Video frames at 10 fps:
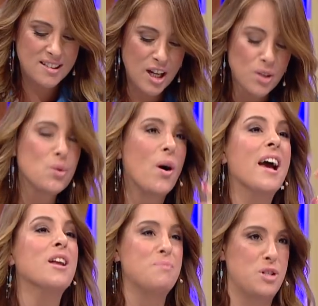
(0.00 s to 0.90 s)
tiyatro
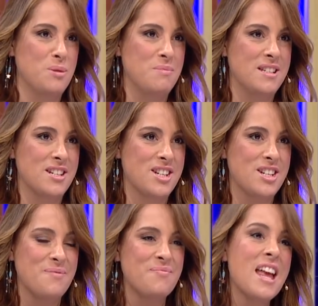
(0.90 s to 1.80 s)
hayat biçimidir.
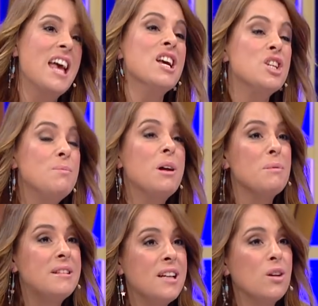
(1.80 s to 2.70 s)
Evet. Şimdi
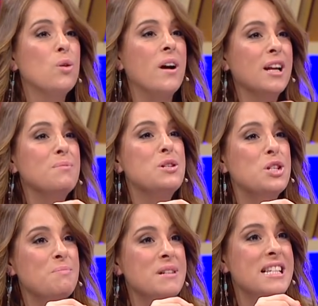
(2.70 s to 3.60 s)
ama tiyatro hayat
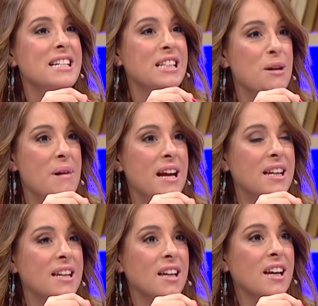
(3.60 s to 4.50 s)
biçimidir
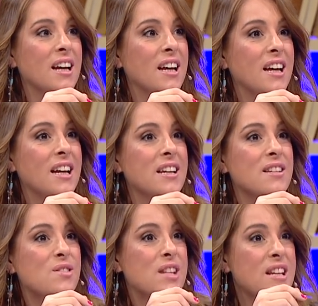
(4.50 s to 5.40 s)
demek
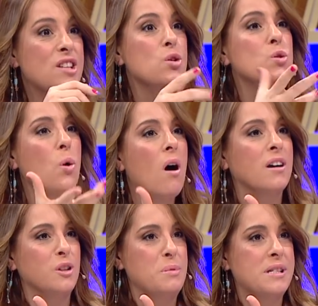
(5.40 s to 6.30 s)
e, senin için çok
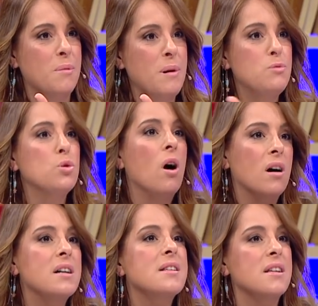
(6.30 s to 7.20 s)
haklı bir sebep. Çünkü
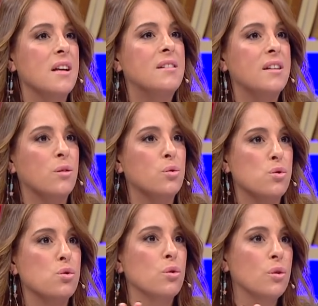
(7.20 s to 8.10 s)
Ankara Sanat
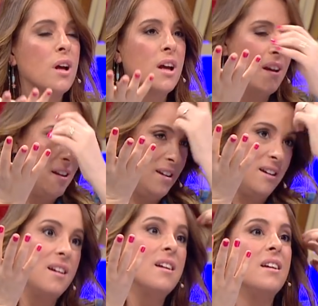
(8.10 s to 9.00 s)
Tiyatrosu'nun e,
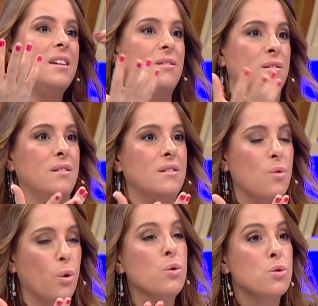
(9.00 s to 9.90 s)

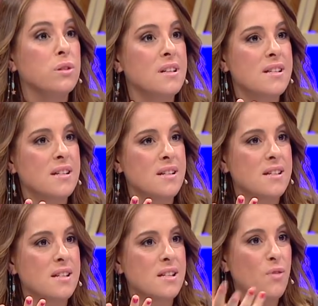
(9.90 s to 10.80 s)
oyuncularısınız
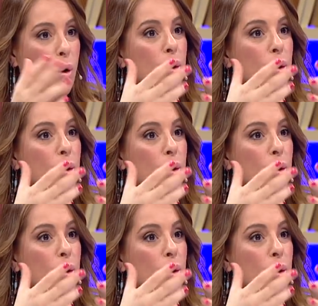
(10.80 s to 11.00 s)
evet. siz ve